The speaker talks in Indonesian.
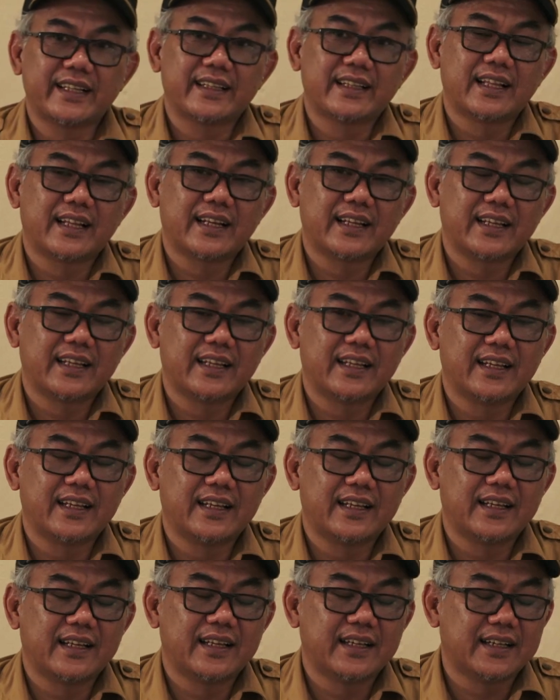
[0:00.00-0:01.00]
dari
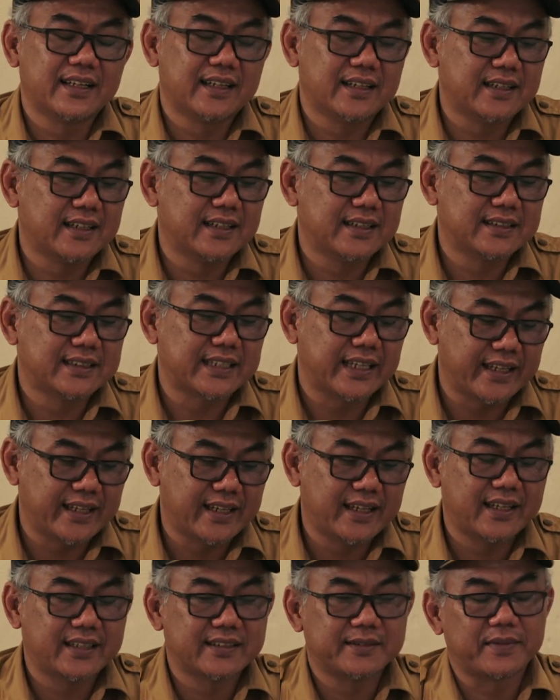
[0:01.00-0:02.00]
eh,
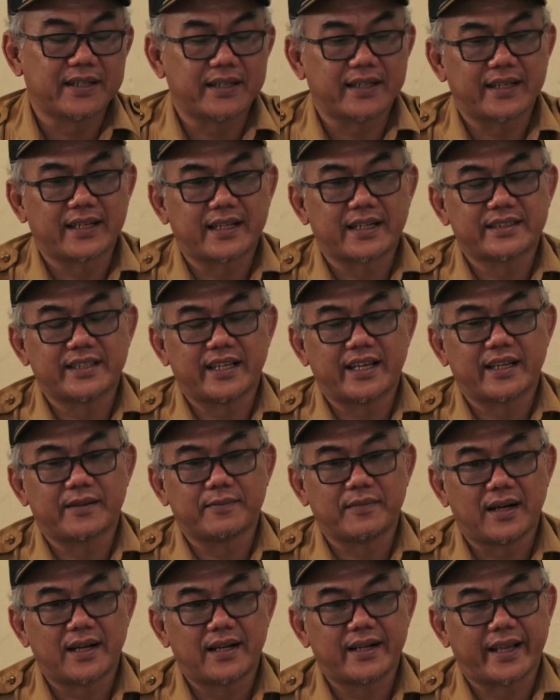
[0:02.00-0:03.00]
saya sebagai kasih
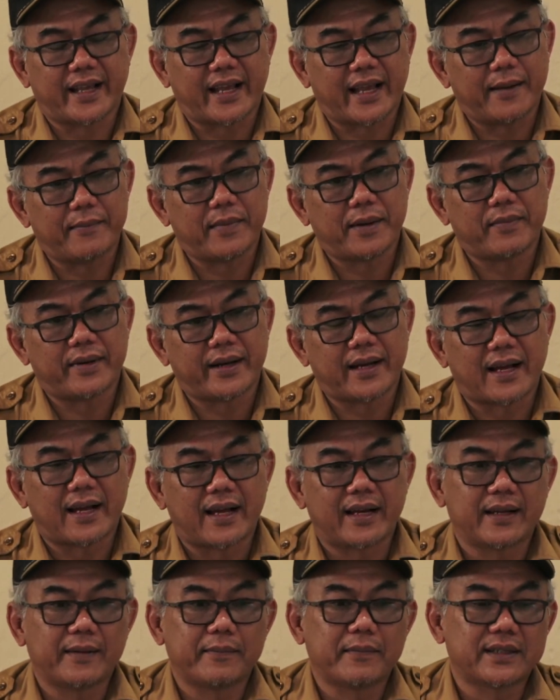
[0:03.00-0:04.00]
ekbang yang memang
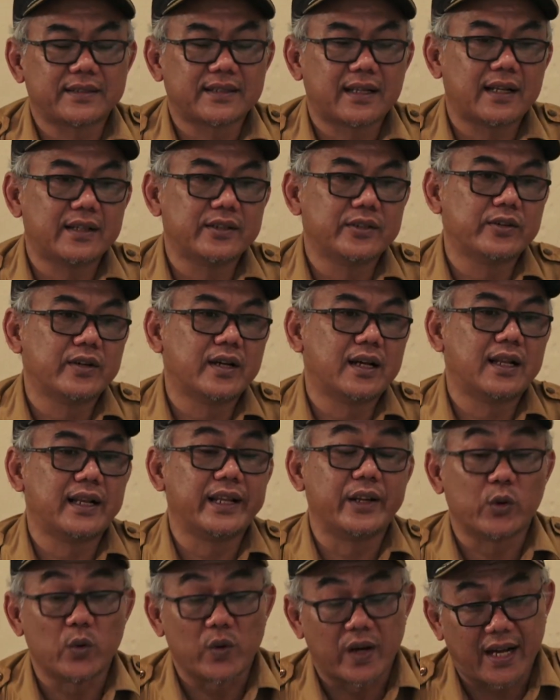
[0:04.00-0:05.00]
menangani masalah juga
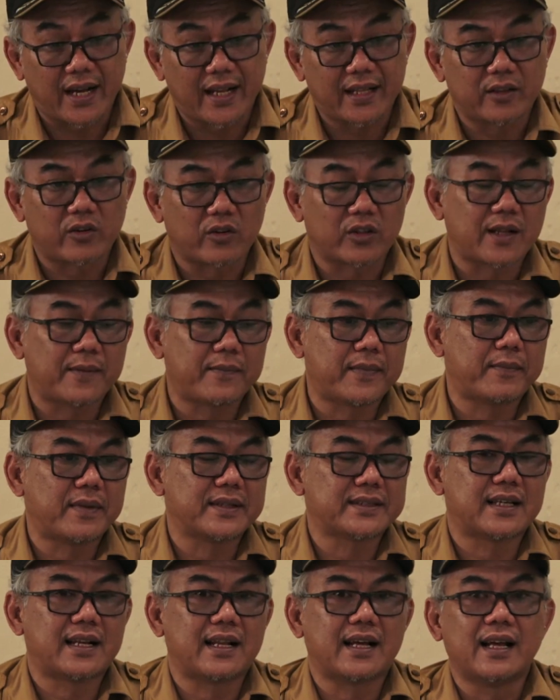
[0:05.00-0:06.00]
lingkungan, terutama
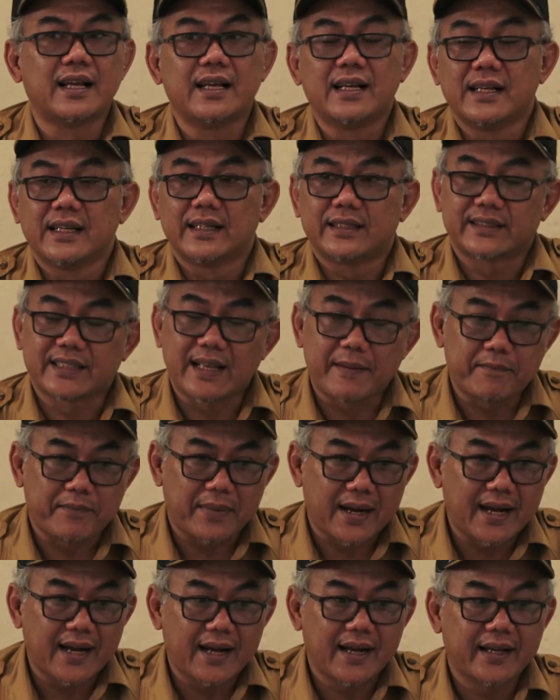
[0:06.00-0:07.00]
masalah
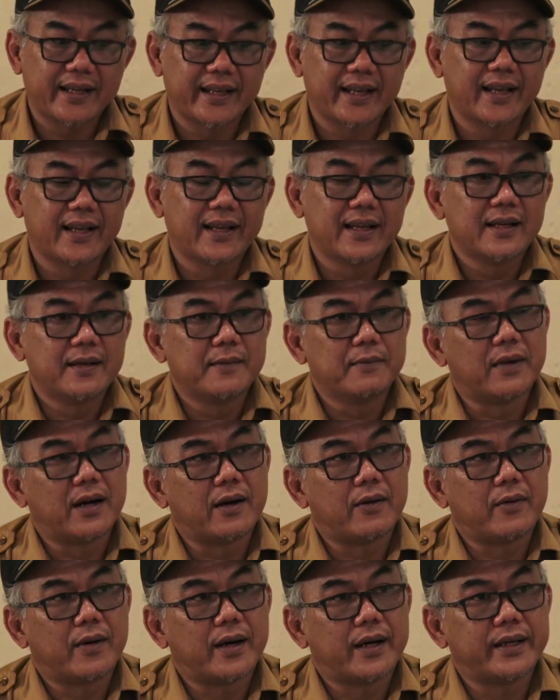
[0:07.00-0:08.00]
sampah ya,
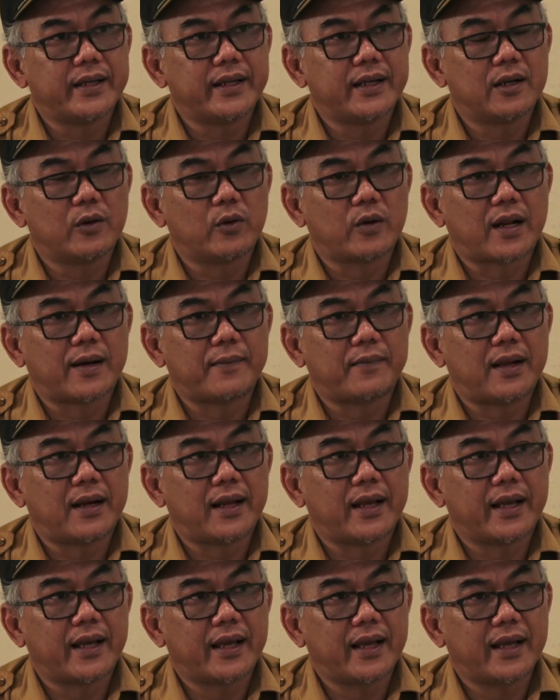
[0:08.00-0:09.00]
bahwa di Kelurahan
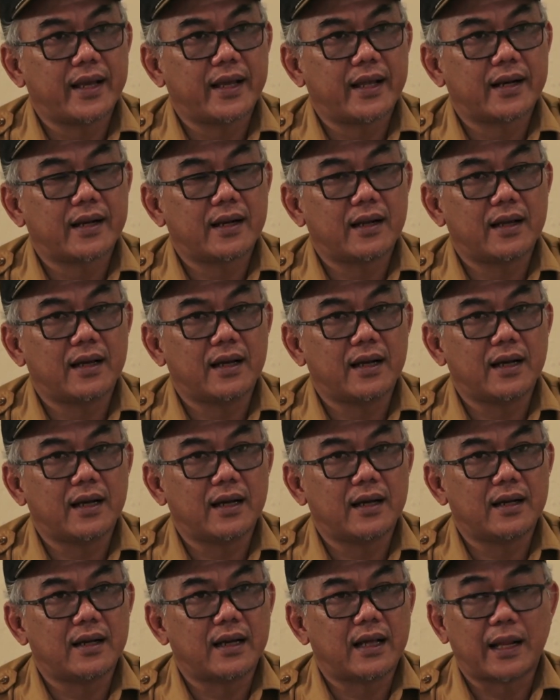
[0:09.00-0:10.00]
Maleer,
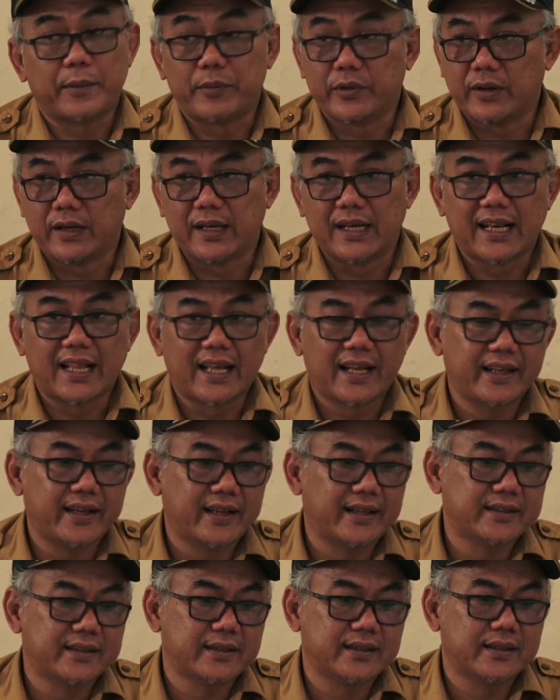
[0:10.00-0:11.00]
uh, eh, Alhamdulillah ya,
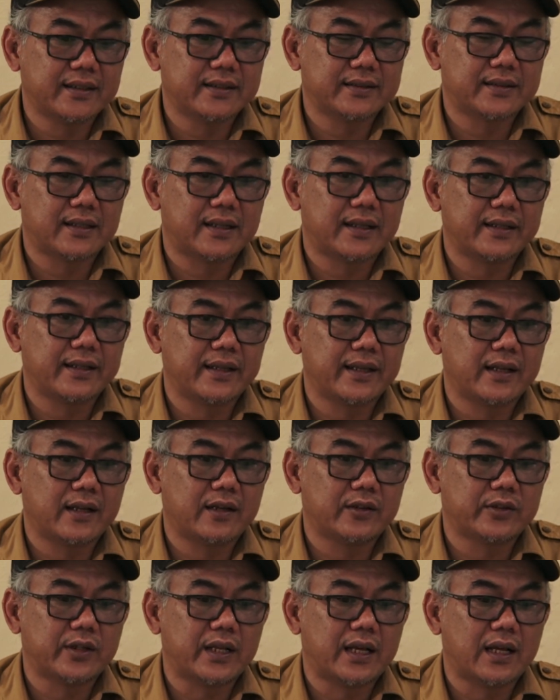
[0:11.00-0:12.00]
jadi
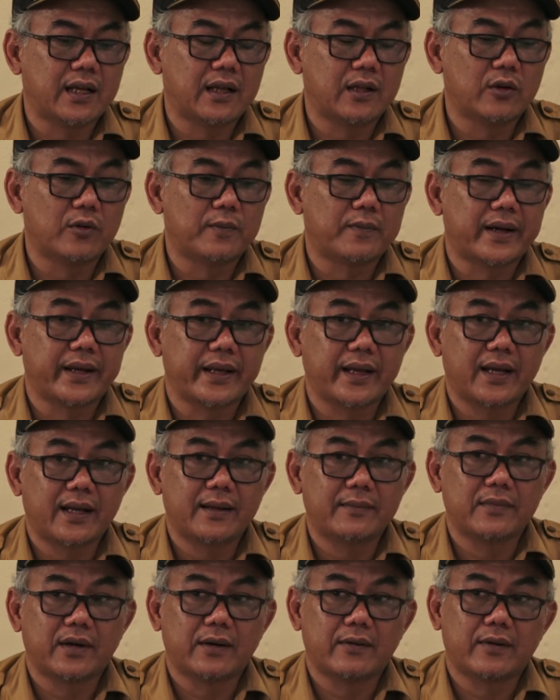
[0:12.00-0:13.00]
istilahnya udah
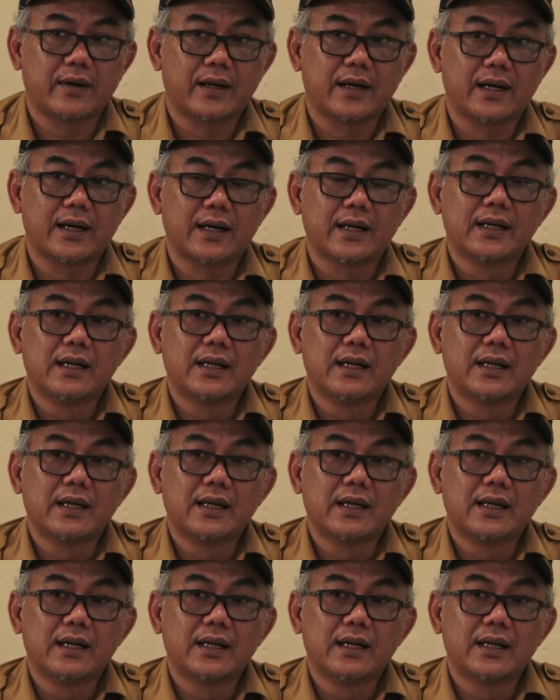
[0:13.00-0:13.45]
lumayan bahwa